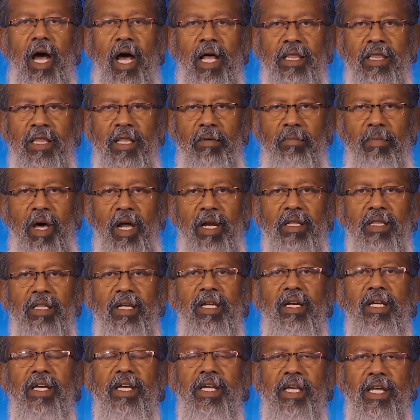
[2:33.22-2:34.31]
அந்த
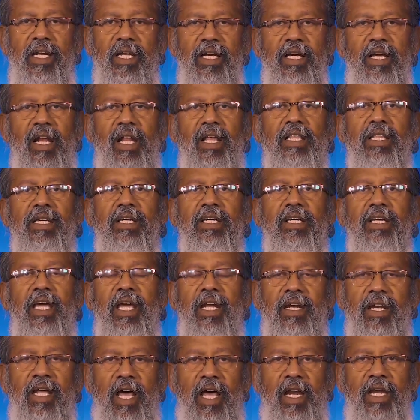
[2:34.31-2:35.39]
மருந்திற்கு இருக்கிறது
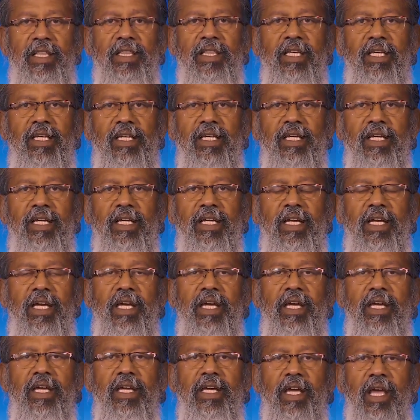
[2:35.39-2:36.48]
என்று அறிந்து
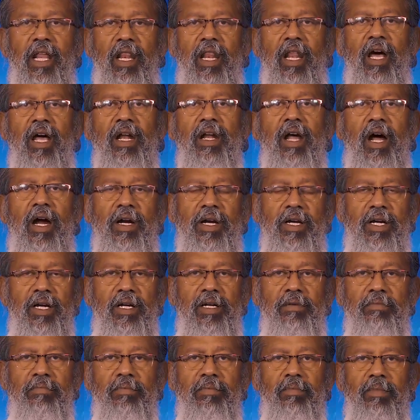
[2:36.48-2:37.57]
எல்லா
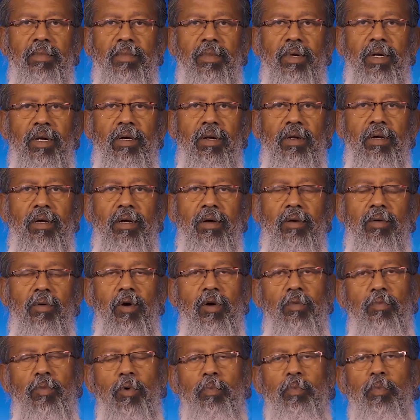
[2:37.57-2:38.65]
நாடுகளும்
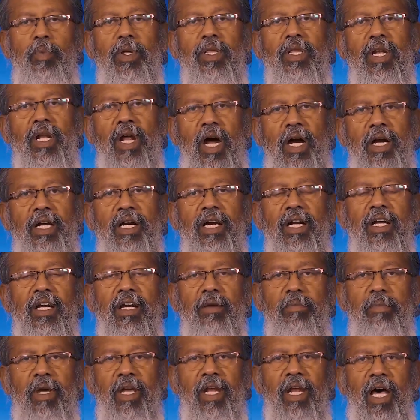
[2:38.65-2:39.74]
ஒரு முப்பது
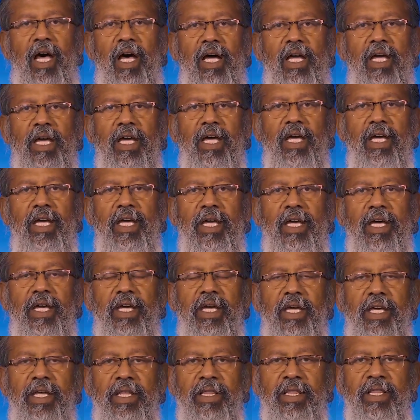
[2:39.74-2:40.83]
நாடுகளுக்கு மேலாக
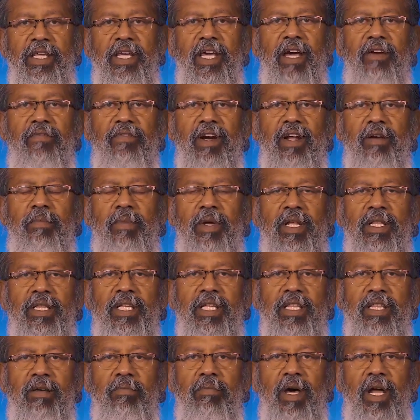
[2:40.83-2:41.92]
இந்தியாவிடமிருந்து
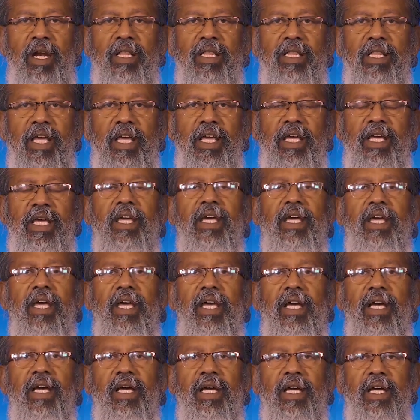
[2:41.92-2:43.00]
இந்த மருந்தை
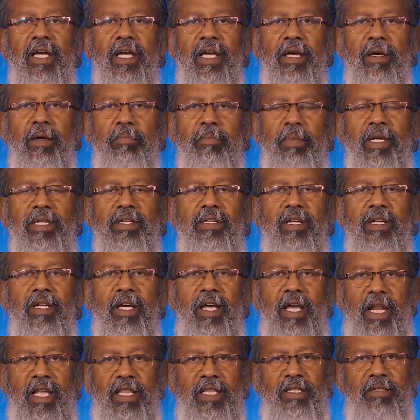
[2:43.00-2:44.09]

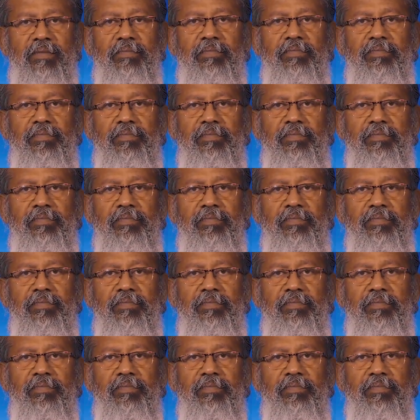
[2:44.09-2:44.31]
பெற்றிருக்கிறது